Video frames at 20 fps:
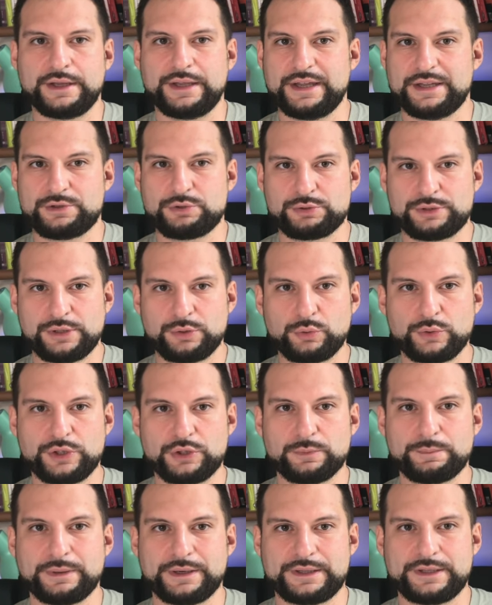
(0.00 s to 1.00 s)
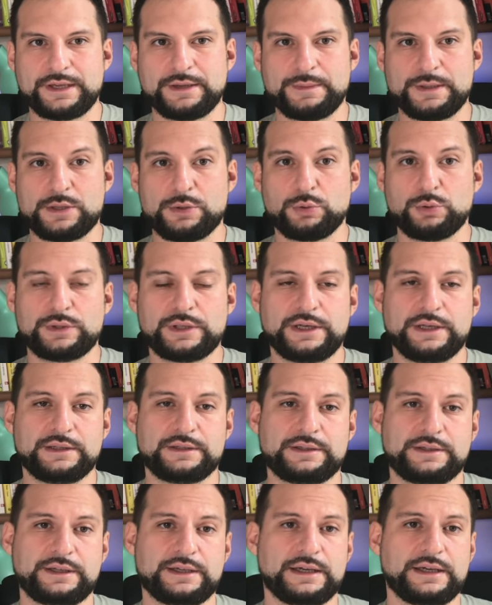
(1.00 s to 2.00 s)
e ha sostituito praticamente tutte le
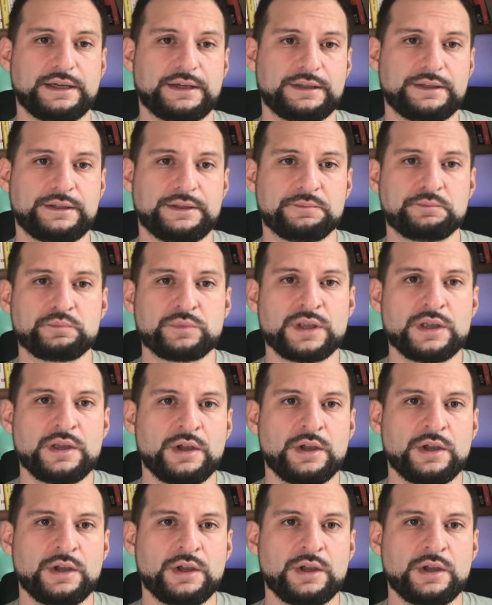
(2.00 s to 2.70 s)
altre carte.